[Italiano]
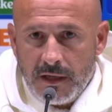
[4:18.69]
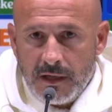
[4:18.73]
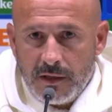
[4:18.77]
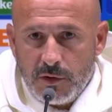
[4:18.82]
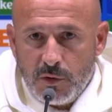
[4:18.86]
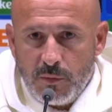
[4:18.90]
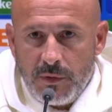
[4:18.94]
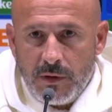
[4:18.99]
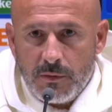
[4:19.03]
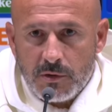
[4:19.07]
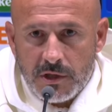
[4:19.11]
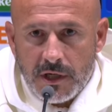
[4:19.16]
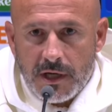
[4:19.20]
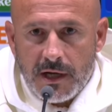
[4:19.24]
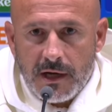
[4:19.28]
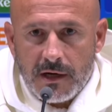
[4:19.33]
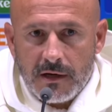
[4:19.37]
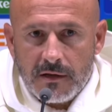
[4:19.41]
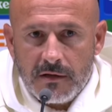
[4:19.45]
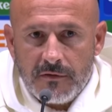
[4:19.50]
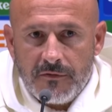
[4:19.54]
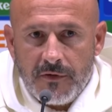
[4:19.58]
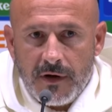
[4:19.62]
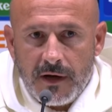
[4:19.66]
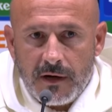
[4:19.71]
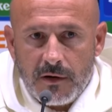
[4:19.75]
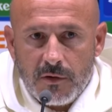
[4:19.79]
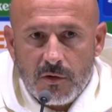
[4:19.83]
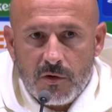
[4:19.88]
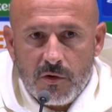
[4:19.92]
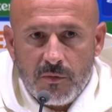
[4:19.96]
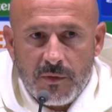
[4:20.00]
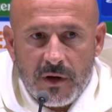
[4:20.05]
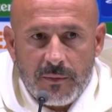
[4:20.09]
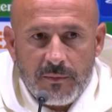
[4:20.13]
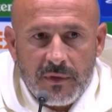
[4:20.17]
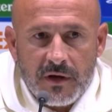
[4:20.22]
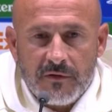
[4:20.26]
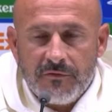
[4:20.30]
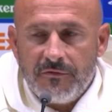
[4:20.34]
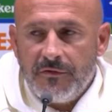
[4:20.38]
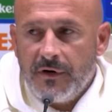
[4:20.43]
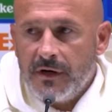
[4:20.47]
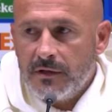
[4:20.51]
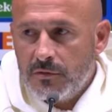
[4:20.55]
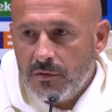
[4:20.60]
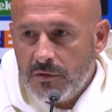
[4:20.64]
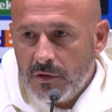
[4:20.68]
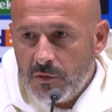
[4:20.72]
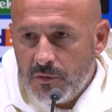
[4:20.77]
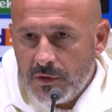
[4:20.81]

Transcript: dobbiamo cercare di farlo come abbiamo fatto in